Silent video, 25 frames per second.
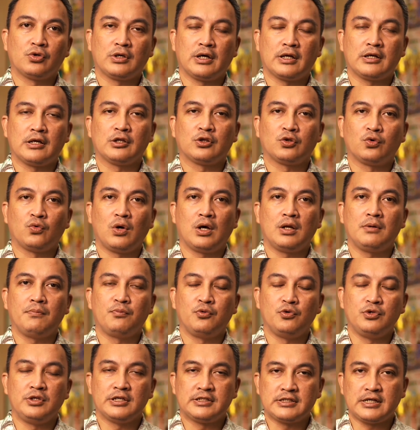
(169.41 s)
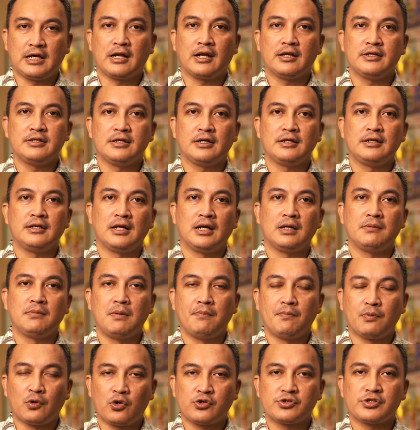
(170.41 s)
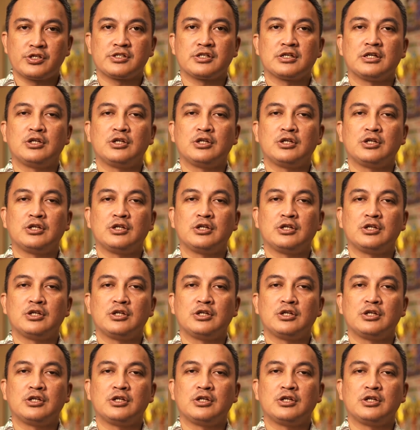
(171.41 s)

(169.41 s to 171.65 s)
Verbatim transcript: karena Tuhan punya caranya dalam memproses